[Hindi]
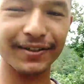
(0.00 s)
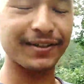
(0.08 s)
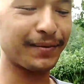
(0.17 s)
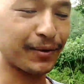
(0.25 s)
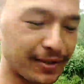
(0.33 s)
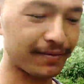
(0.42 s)
तो
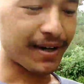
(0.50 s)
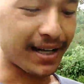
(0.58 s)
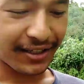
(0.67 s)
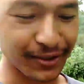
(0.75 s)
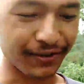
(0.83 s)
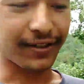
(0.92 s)
बहुत
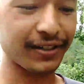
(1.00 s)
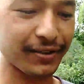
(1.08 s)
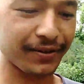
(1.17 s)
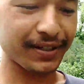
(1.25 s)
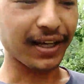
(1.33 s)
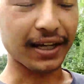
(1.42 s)
बारिश होगी
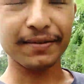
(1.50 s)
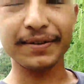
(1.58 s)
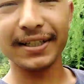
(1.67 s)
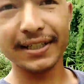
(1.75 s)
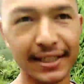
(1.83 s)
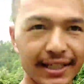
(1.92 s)
सुबह सात
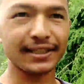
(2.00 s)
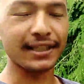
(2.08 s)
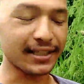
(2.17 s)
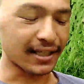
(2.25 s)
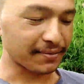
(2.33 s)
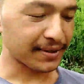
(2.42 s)
बजे से
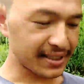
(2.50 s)
छः सात